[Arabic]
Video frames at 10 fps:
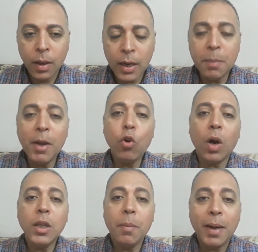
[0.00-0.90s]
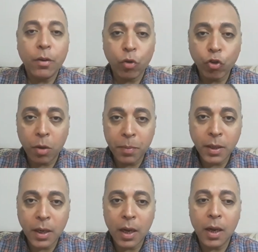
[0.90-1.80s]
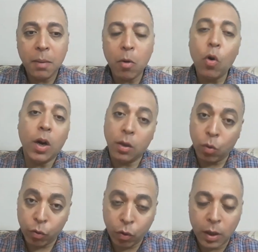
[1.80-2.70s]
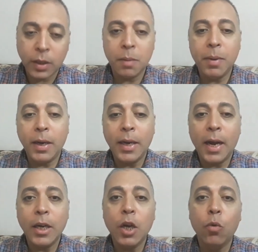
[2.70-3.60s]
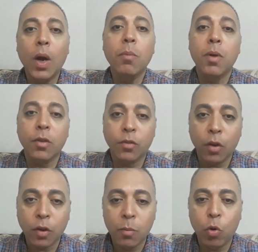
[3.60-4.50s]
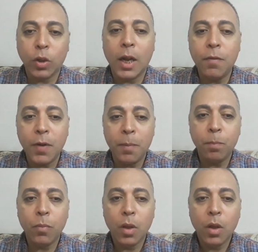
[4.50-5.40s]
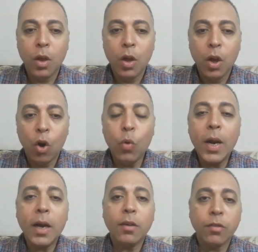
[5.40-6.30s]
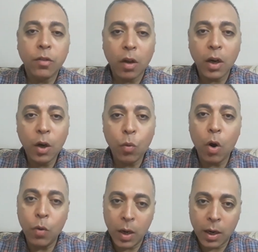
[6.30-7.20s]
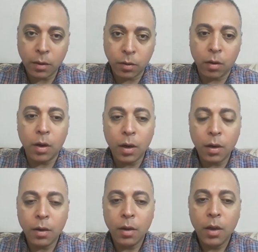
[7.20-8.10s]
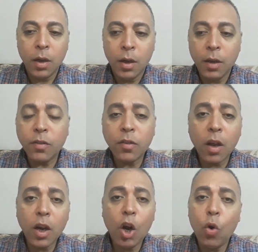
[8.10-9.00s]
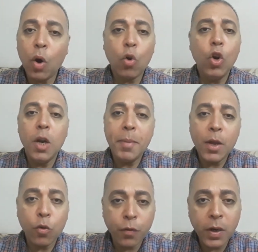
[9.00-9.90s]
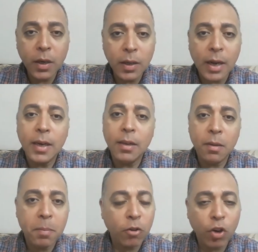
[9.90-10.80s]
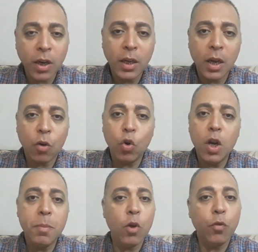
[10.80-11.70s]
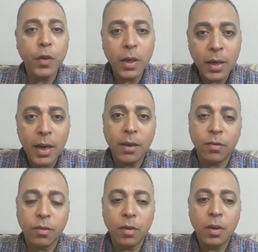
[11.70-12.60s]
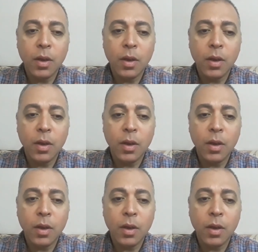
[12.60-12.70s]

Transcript: إن ما يقدم على السوشيال ميديا مواقع التواصل الاجتماعي يعني والمنصات المختلفة هناك الصالح وهناك الطالح الصالح هو كل ما يفيد البشرية كل ما يفيد الناس